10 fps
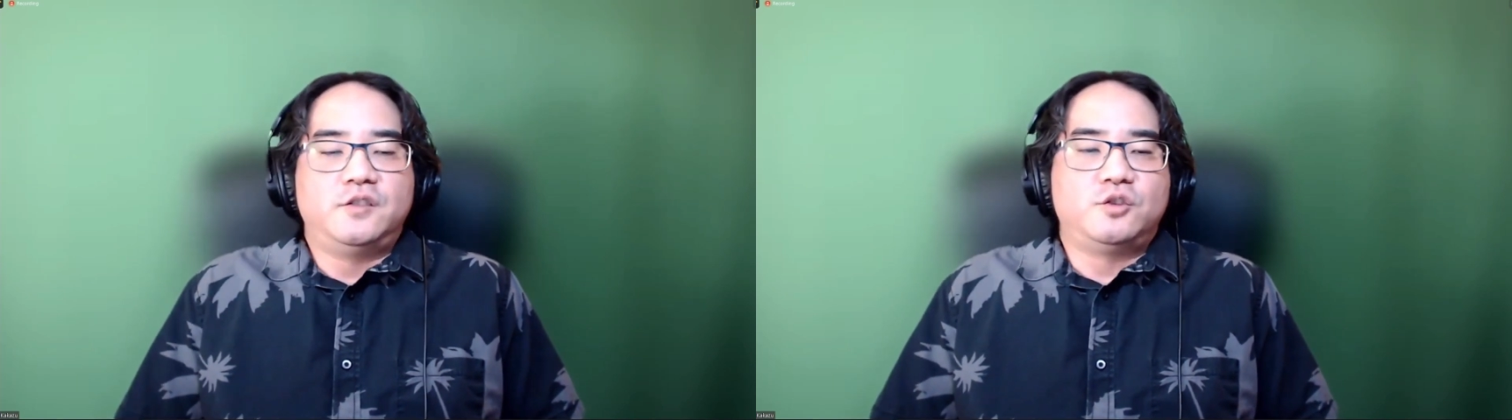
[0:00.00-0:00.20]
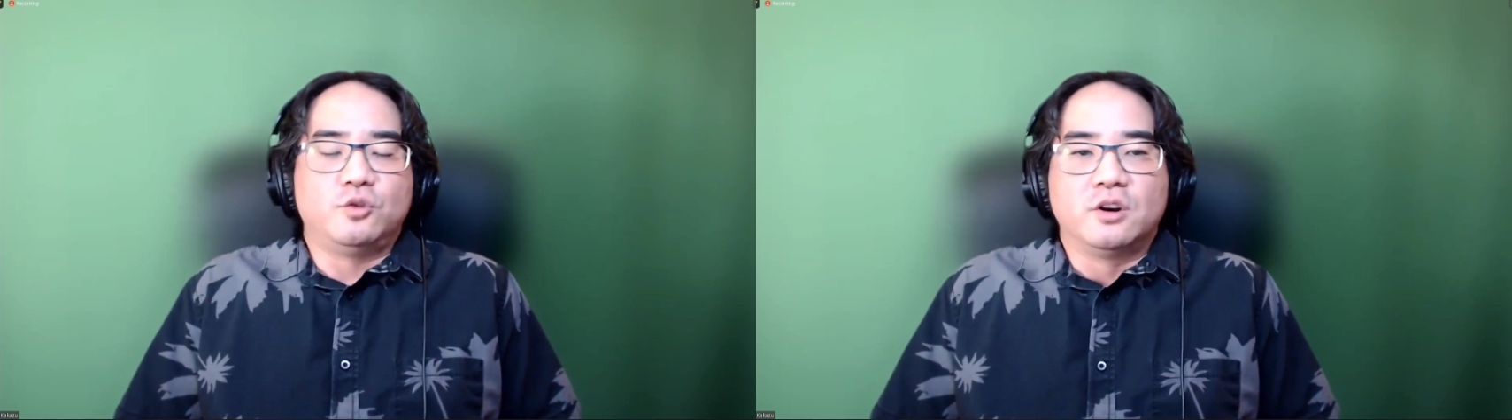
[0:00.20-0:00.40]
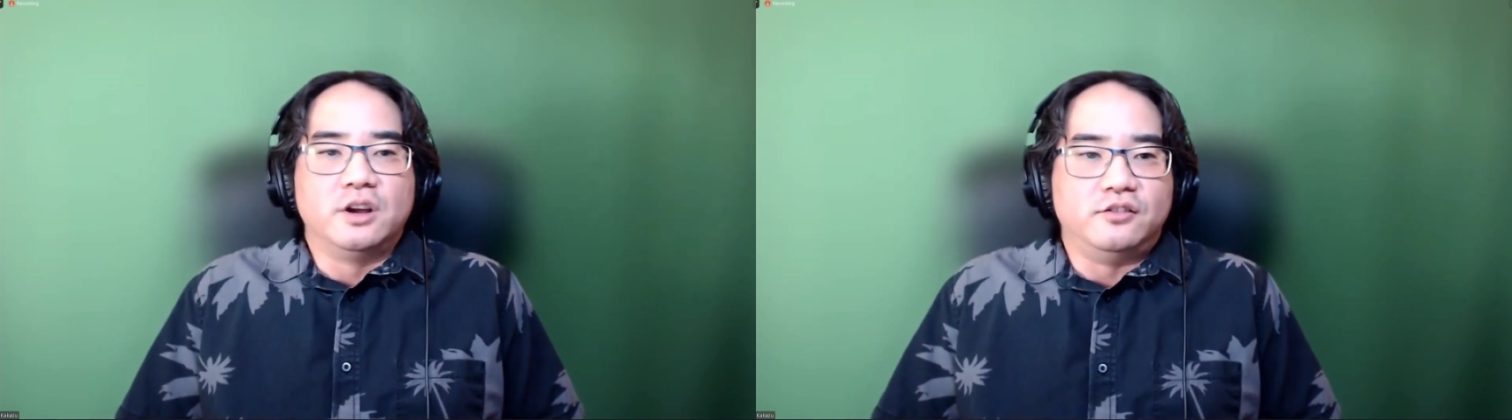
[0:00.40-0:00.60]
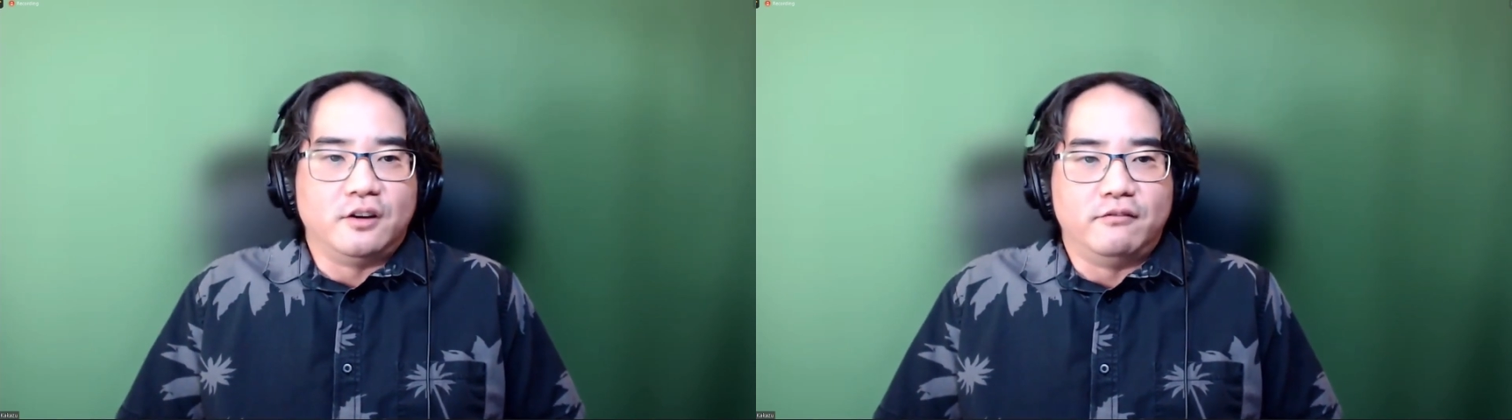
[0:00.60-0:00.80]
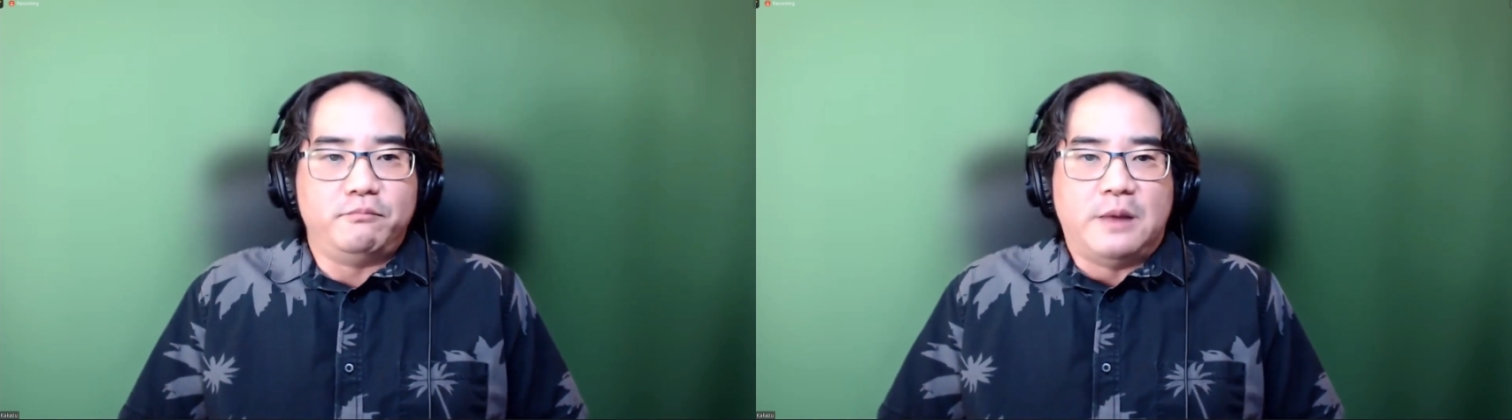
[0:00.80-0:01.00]
も簡
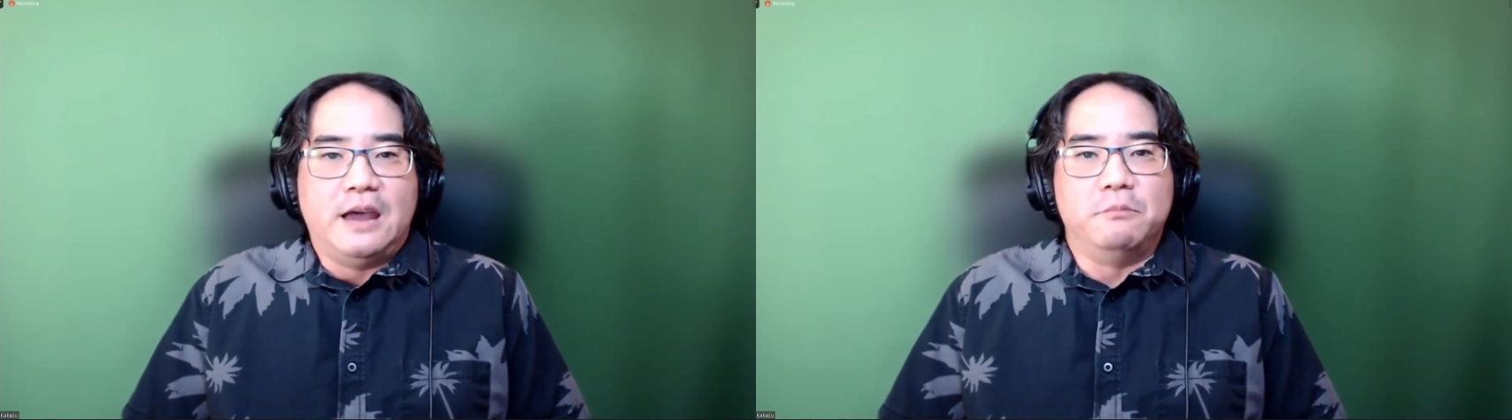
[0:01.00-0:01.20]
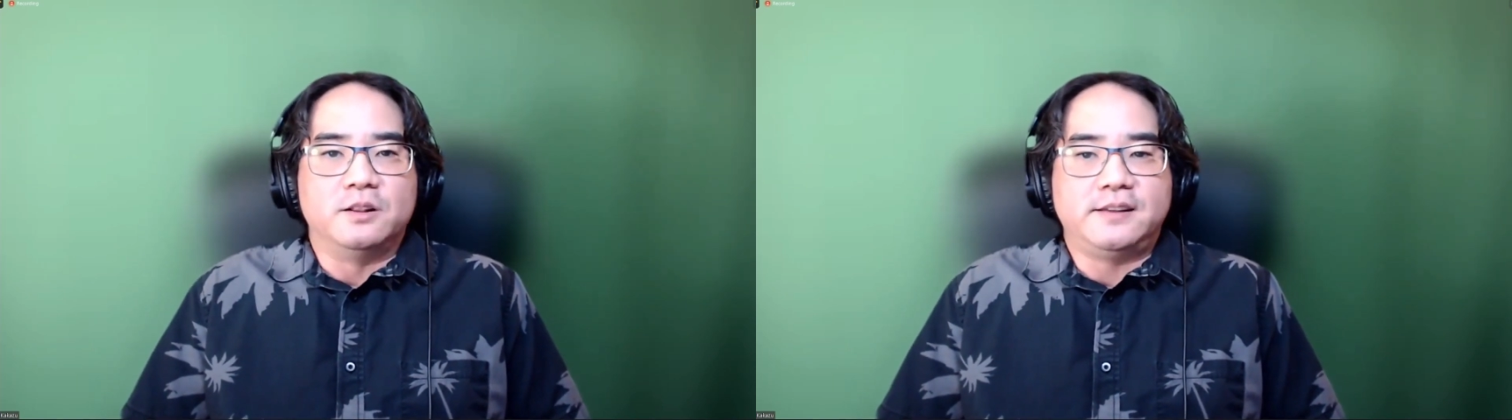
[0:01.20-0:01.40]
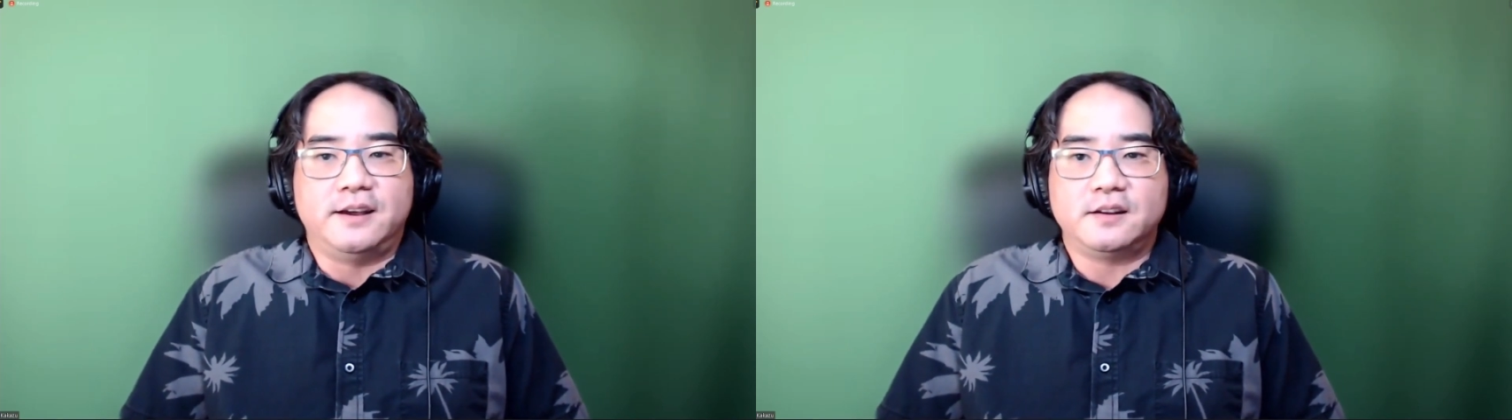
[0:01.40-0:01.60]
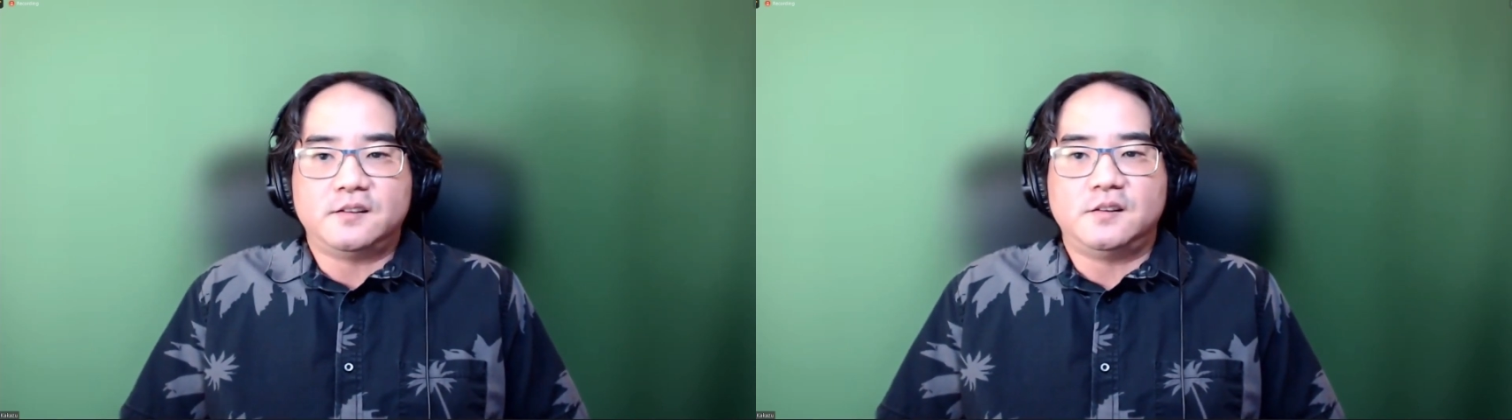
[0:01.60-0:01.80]
単だと思います。